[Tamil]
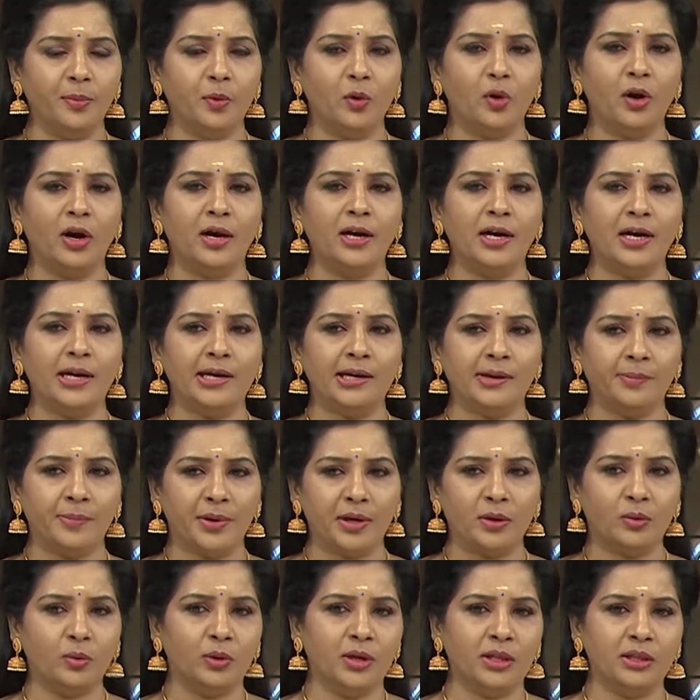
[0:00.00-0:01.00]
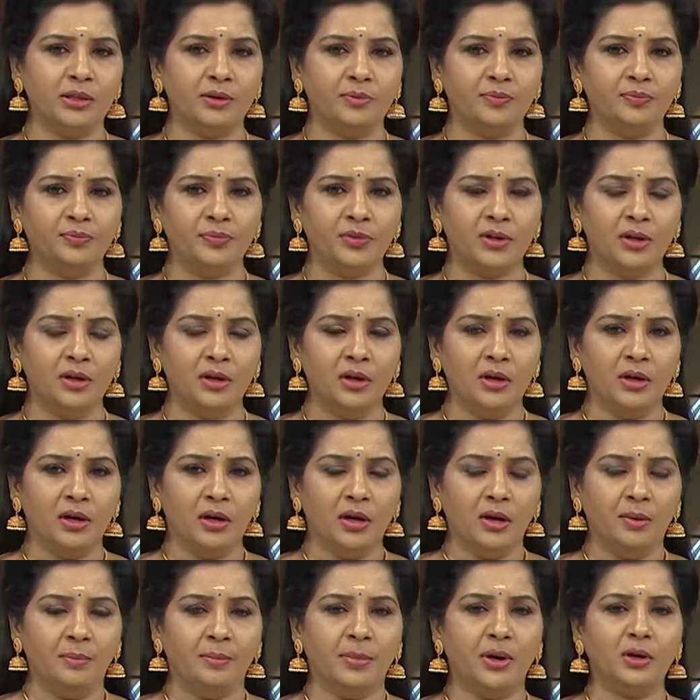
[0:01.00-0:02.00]
புகார் அளிக்கப்பட்டுள்ளது
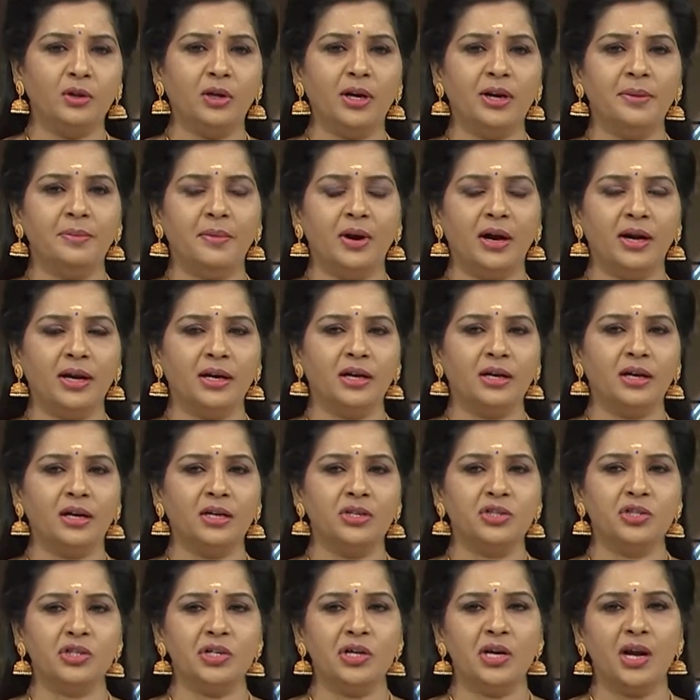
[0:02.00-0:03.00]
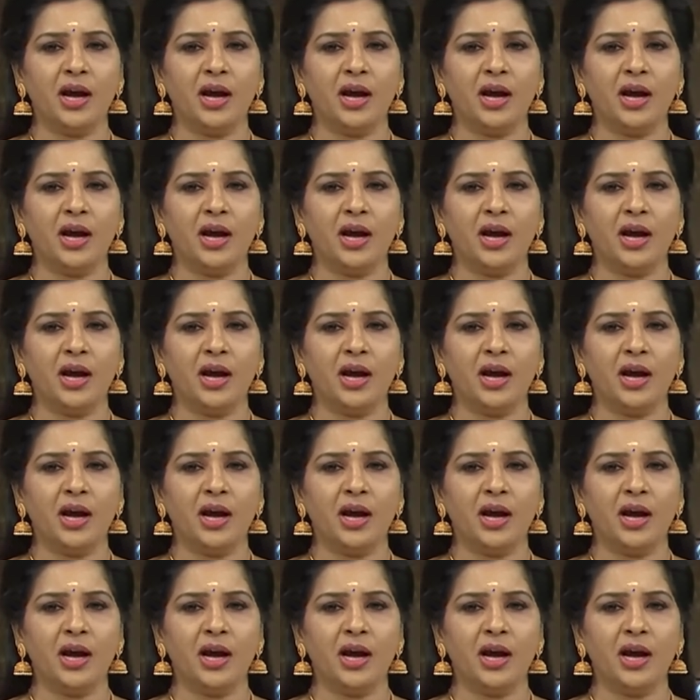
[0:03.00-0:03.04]
மதுரை மாநகராட்சி